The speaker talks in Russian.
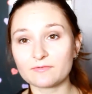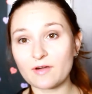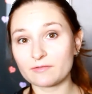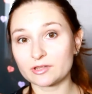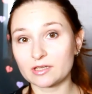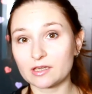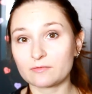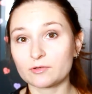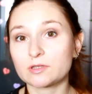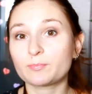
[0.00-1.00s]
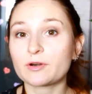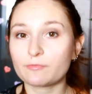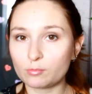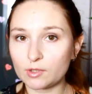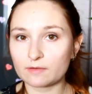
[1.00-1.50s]
это два вот таких вот
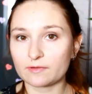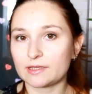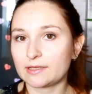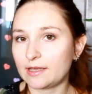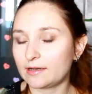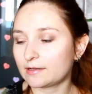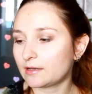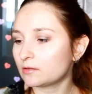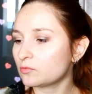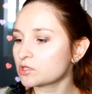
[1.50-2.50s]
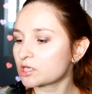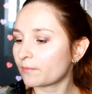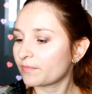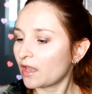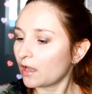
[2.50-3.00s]
парфюмированных геля для
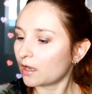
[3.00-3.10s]
душа.